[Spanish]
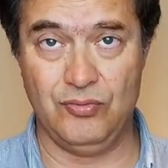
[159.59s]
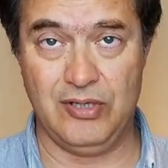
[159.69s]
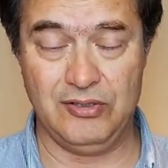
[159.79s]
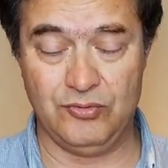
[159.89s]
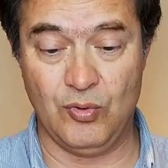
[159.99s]

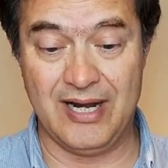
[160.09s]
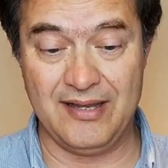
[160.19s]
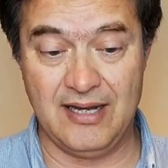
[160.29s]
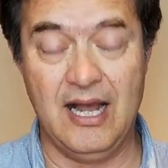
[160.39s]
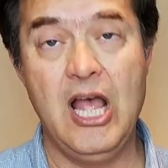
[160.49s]
en tu
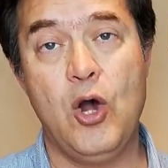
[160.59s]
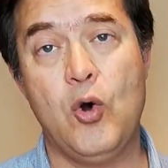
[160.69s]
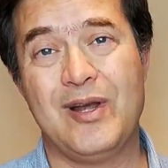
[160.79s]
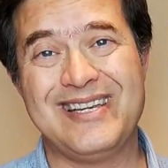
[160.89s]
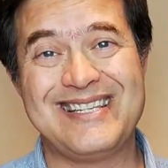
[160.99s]
área
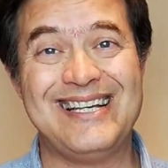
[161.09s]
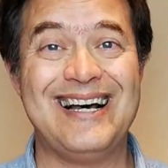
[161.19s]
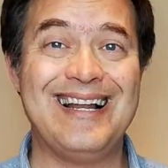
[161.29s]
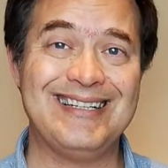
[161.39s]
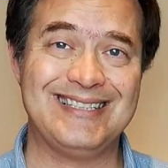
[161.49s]
o que está
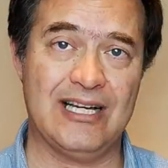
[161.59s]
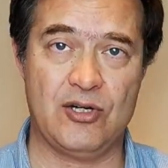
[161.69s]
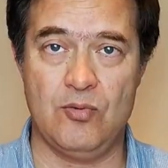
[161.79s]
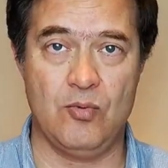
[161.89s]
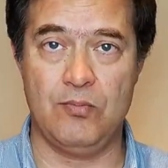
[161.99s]
al alza
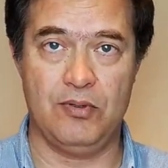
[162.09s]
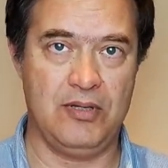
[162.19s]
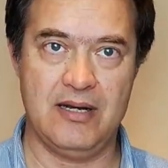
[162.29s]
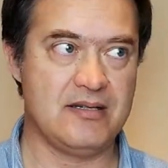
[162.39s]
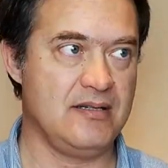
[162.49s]
como
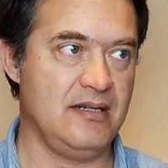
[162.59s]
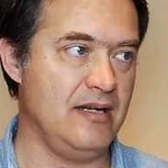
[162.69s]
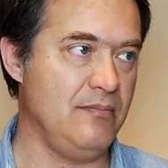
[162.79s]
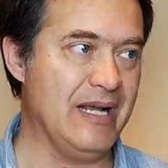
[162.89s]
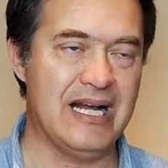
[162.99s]
pudiera ser
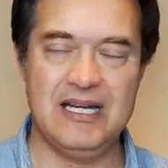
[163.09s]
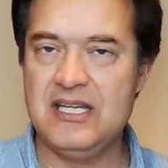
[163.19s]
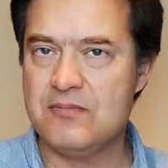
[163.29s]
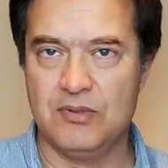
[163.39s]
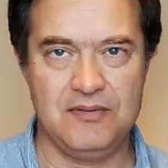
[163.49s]
el
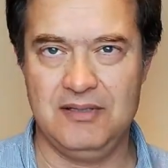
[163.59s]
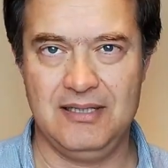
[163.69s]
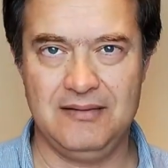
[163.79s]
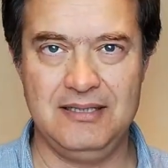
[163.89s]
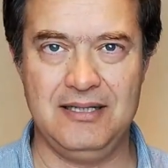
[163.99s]
veganismo,
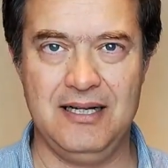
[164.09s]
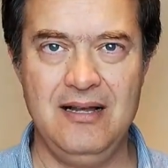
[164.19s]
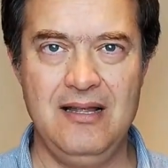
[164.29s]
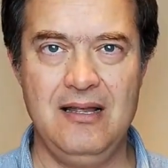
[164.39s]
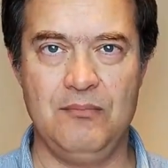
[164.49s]
etcétera, etcétera,